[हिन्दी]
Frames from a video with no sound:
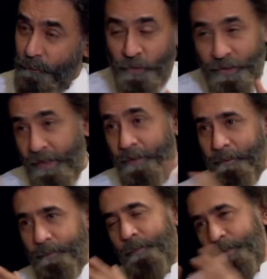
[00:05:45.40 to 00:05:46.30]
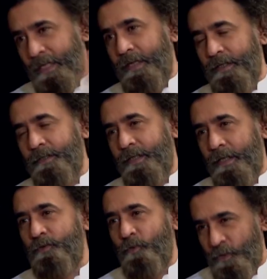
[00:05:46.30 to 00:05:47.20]
तो ये मेरा
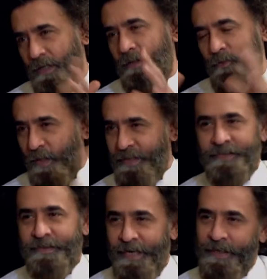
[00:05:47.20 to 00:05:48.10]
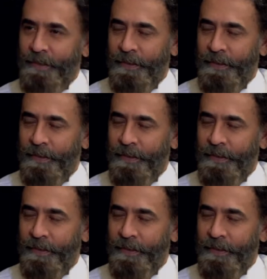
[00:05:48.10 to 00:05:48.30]
इसका टोटल जो अंडरस्टैंडिंग